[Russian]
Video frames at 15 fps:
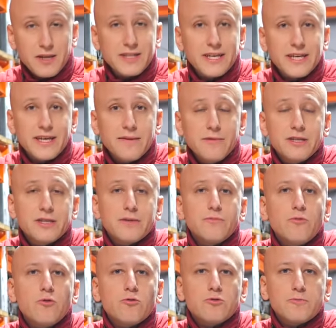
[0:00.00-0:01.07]
лопатки геометрии
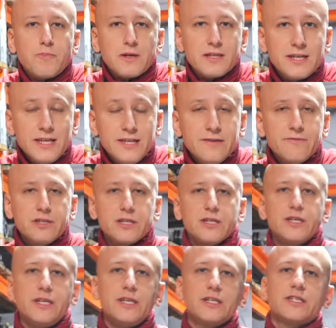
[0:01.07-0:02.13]
могут подклинивать
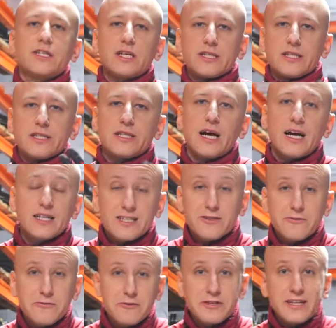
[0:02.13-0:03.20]
из-за
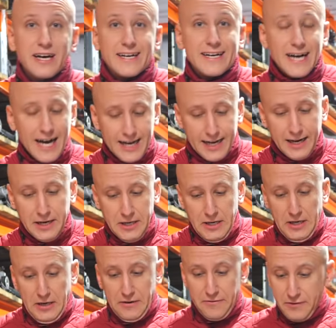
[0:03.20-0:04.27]
сажевого нагара.
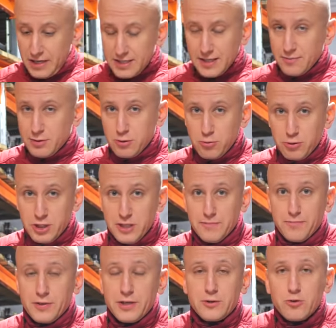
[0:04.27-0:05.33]
В этом
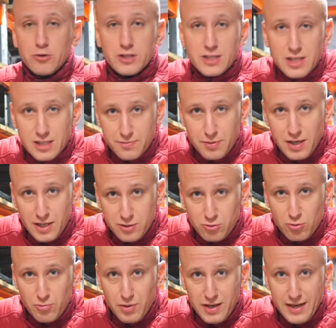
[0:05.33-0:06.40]
случае придется разбирать
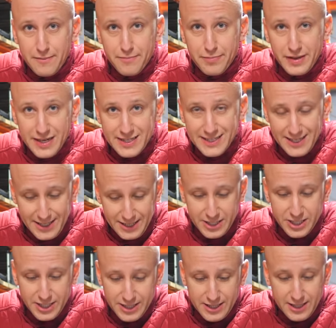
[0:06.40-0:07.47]
турбокомпрессор,
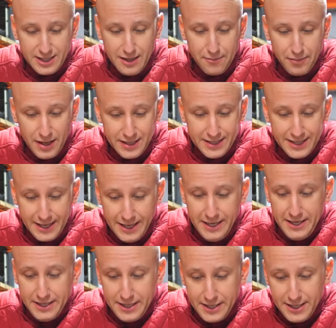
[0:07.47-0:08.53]
чистить лопатки
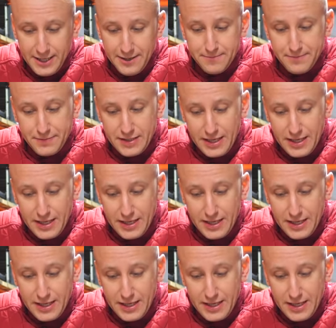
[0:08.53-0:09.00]
или